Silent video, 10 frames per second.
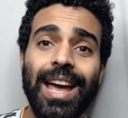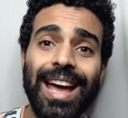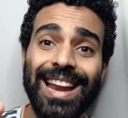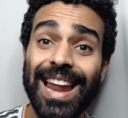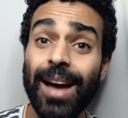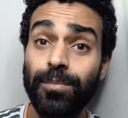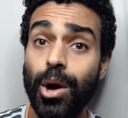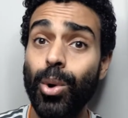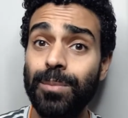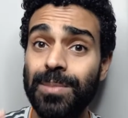اللاعب
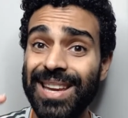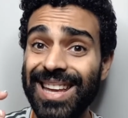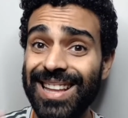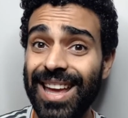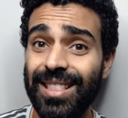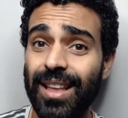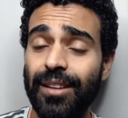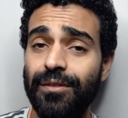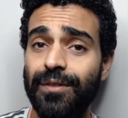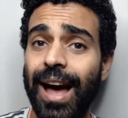دوت بيجيد
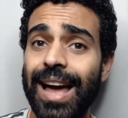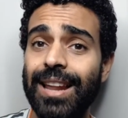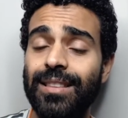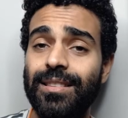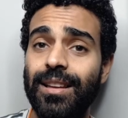جدا في حاله